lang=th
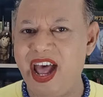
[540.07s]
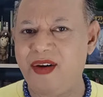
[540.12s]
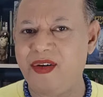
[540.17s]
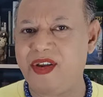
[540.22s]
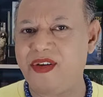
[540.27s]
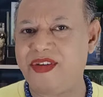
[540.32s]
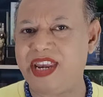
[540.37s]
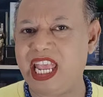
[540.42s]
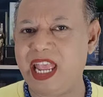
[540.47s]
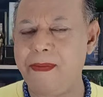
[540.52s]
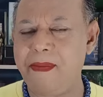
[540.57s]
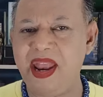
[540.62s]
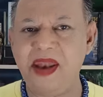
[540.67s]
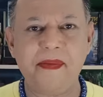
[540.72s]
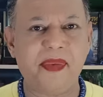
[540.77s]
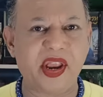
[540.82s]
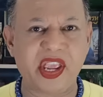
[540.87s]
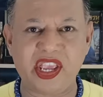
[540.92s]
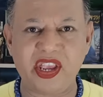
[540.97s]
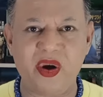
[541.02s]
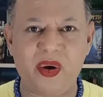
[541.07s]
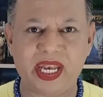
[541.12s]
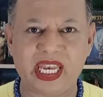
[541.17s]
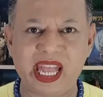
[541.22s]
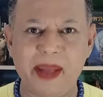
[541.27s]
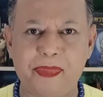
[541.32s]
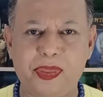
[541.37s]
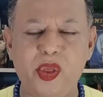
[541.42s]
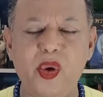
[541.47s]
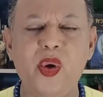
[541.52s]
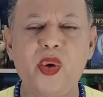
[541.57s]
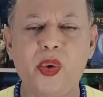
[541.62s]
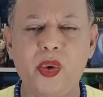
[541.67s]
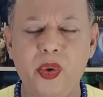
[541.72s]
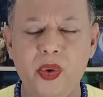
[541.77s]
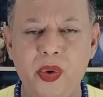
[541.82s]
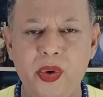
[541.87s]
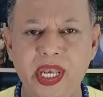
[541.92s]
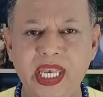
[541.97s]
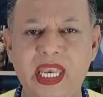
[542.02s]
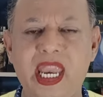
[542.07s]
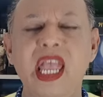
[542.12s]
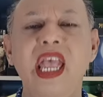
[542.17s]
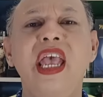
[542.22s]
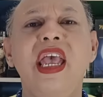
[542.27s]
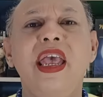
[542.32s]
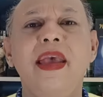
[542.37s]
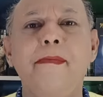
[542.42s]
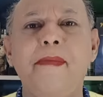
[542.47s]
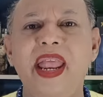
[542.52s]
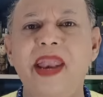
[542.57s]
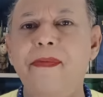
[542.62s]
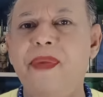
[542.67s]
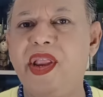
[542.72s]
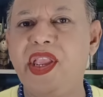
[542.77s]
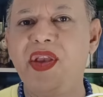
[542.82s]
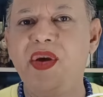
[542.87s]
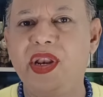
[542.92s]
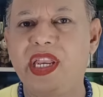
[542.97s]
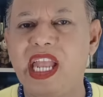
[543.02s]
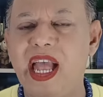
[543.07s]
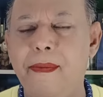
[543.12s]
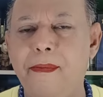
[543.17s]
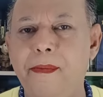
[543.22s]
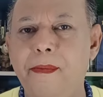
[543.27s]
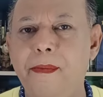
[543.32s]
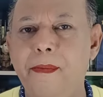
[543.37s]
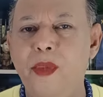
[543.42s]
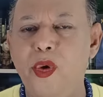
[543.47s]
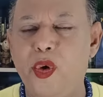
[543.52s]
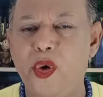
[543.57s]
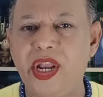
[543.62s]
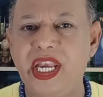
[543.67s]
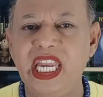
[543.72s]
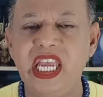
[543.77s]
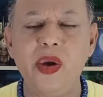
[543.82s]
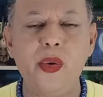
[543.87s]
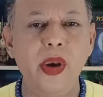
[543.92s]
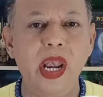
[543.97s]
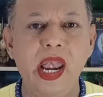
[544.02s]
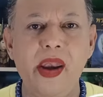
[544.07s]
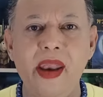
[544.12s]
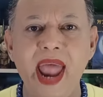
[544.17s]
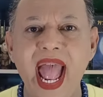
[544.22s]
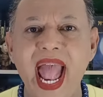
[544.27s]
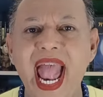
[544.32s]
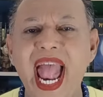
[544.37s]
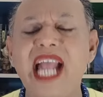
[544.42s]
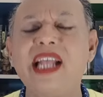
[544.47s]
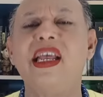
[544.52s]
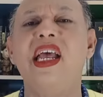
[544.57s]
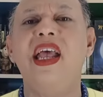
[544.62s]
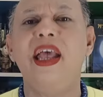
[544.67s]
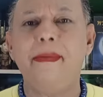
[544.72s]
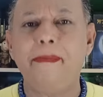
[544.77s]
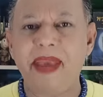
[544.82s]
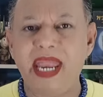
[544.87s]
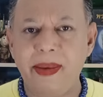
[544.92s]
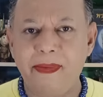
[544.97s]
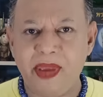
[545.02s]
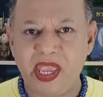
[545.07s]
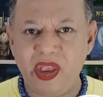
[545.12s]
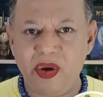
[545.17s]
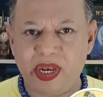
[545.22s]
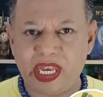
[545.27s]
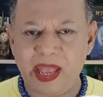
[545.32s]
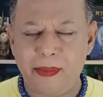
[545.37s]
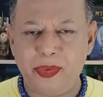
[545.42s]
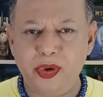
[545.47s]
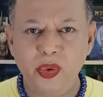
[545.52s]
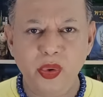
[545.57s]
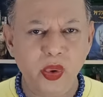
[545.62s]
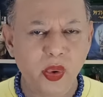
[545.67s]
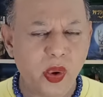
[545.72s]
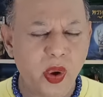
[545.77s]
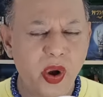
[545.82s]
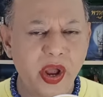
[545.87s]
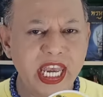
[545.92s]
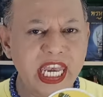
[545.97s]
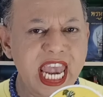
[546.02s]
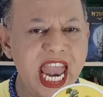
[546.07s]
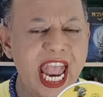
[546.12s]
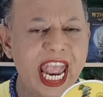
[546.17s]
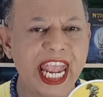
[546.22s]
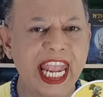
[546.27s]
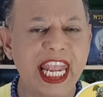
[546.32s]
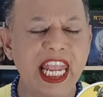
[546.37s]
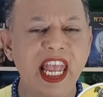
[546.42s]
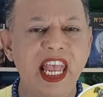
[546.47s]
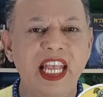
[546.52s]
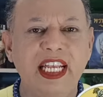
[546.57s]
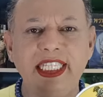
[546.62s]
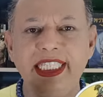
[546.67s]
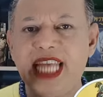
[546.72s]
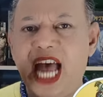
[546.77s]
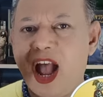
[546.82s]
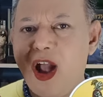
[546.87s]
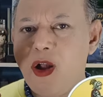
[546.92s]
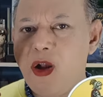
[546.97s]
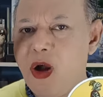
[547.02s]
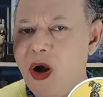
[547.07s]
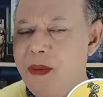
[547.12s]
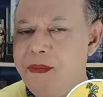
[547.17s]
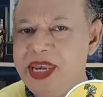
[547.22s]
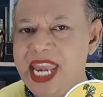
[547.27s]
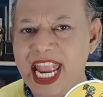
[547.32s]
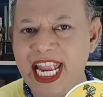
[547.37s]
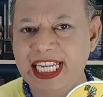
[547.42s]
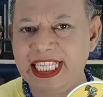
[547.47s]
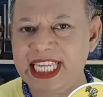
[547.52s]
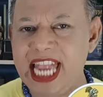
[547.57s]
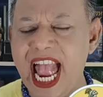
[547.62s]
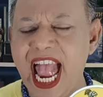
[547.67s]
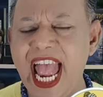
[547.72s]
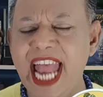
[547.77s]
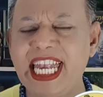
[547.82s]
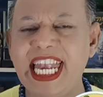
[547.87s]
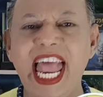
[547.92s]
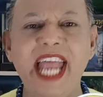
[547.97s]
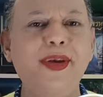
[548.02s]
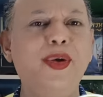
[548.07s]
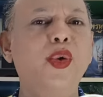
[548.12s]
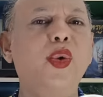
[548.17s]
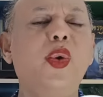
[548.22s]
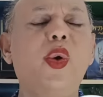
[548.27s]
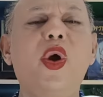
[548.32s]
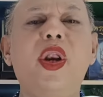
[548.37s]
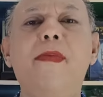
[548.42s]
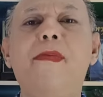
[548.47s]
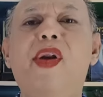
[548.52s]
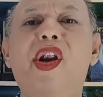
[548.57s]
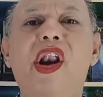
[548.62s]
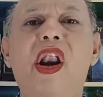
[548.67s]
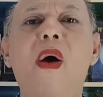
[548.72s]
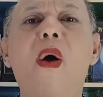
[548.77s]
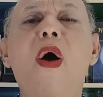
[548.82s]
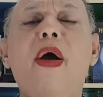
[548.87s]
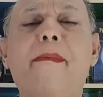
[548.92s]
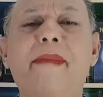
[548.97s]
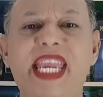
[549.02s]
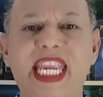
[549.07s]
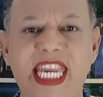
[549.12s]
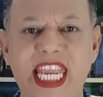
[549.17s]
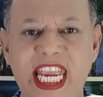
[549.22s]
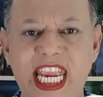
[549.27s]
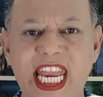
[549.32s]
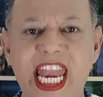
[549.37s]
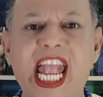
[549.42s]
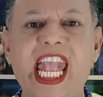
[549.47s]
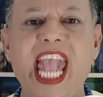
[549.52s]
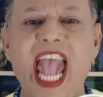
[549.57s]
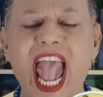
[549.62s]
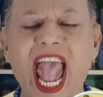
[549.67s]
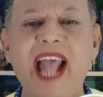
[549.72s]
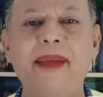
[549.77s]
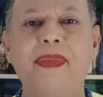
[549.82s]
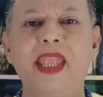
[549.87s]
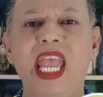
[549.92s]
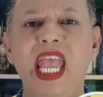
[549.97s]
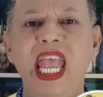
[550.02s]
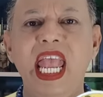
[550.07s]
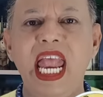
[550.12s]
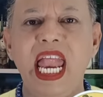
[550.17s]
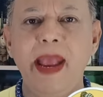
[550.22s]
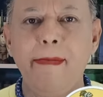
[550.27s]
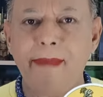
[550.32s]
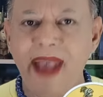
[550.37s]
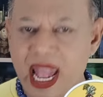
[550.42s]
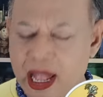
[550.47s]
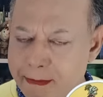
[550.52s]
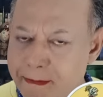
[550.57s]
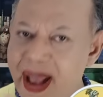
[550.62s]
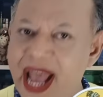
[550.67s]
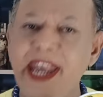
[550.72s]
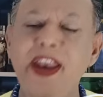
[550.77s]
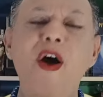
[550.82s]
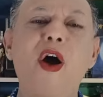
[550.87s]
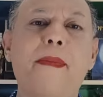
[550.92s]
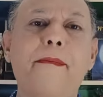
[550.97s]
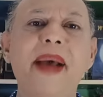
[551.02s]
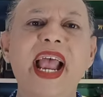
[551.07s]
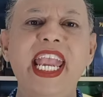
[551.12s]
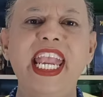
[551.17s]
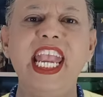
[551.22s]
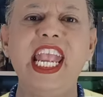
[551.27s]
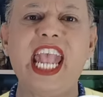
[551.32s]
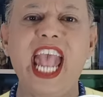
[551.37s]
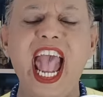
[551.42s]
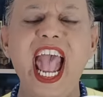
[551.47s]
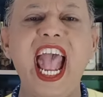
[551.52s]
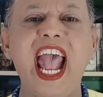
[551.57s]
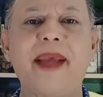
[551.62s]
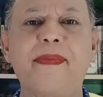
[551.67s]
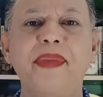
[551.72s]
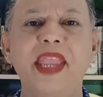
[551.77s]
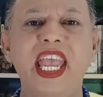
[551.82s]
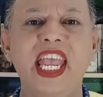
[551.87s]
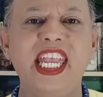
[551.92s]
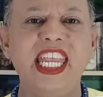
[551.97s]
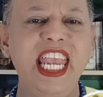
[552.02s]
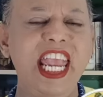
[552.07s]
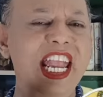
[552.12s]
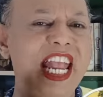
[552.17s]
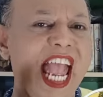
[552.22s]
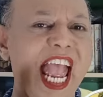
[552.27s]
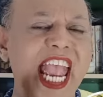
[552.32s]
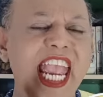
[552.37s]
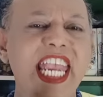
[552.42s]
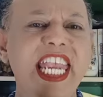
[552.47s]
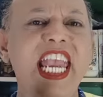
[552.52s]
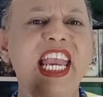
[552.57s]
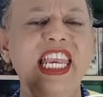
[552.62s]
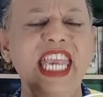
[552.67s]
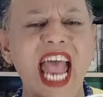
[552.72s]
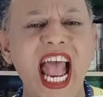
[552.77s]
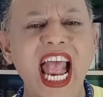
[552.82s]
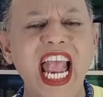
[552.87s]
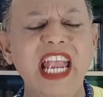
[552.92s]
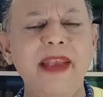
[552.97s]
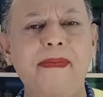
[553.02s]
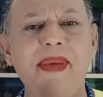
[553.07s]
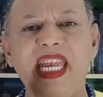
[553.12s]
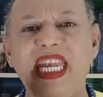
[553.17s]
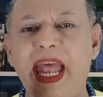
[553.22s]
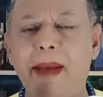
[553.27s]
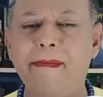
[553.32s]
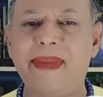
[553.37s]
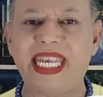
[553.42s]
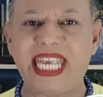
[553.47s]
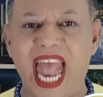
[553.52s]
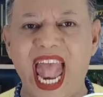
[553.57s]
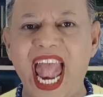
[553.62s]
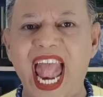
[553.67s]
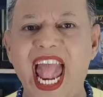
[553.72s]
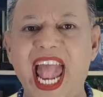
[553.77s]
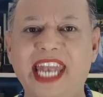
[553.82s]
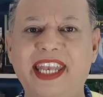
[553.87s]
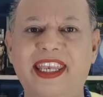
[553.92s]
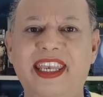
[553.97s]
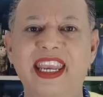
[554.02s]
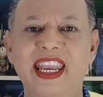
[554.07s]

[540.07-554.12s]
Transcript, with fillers: ราวเหล่านี้เป็นประโยชน์กับตัวคุณ เป็นประโยชน์กับบุคคลที่คุณรักเป็นประโยชน์กับทุก ๆ คนในสังคมในชาติและทุกๆ คนบนโลกใบนี้นะคะ แบ่งปันออกไปค่ะ ยิ่งให้ยิ่งได้เป็นธรรมทาน